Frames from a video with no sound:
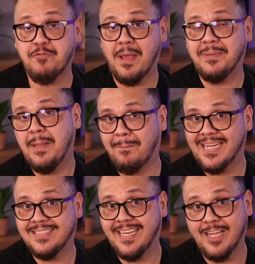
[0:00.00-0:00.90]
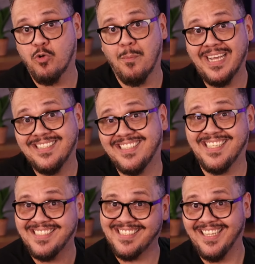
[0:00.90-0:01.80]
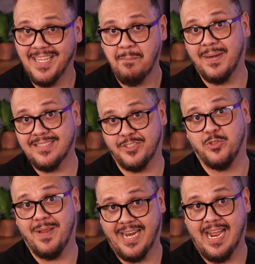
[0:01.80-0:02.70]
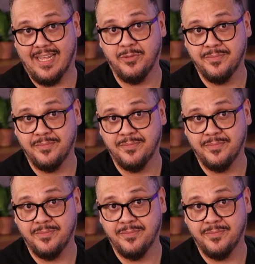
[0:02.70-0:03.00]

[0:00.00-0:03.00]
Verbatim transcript: FIAP tem parceria com mais de 60 empresas do mercado